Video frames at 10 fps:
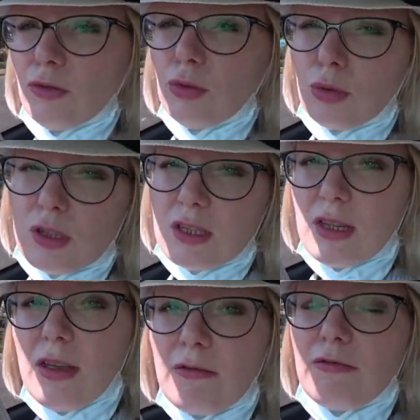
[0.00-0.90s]

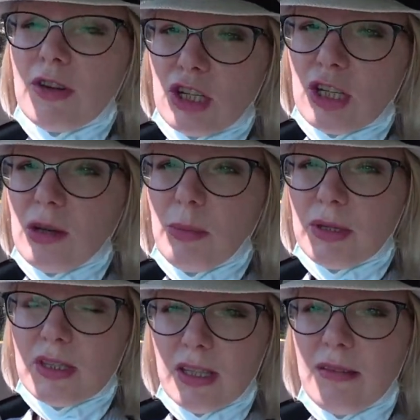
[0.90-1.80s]
Турции вышло
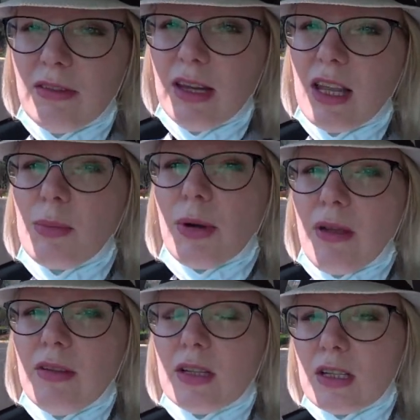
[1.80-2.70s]
постановление
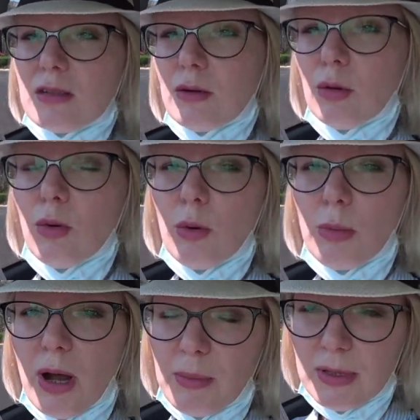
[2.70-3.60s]
правительства об
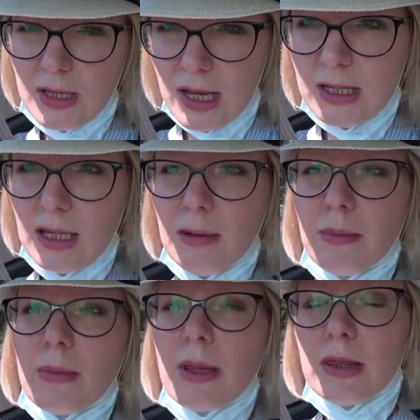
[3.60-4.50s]

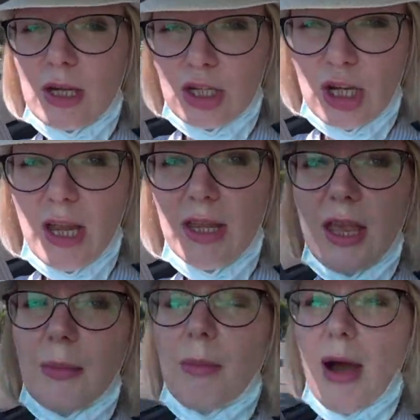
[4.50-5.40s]
обязательном
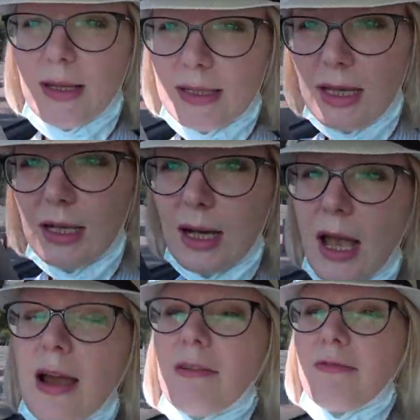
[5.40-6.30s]
ношении масок
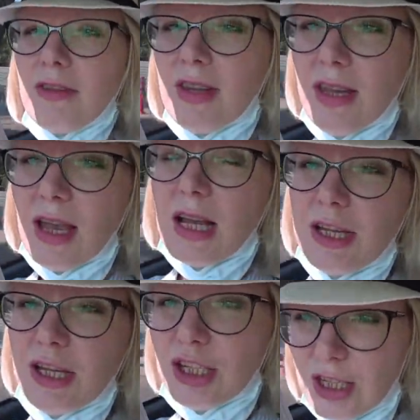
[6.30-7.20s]
вне
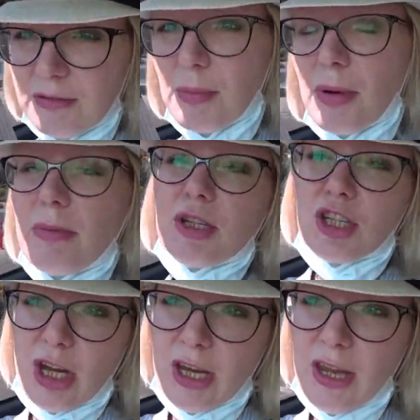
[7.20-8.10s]
личного
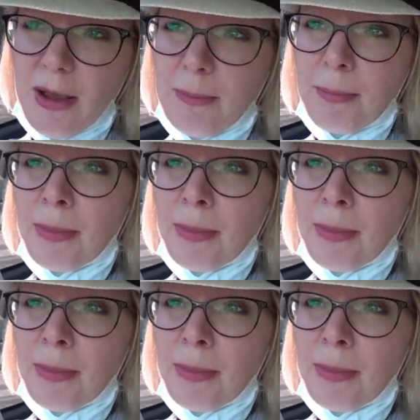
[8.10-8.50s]
помещения.